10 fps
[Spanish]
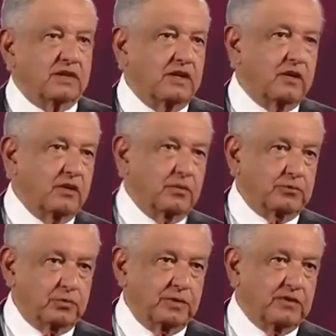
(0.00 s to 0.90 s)
que
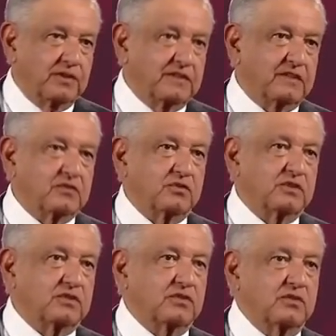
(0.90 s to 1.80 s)
obtuvieron esas
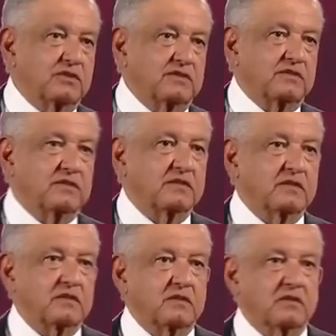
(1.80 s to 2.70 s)
concesiones
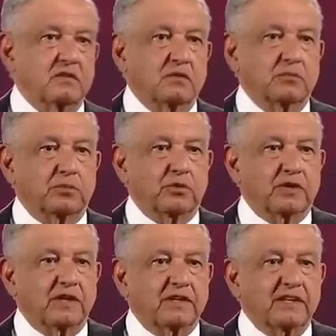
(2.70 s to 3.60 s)
porque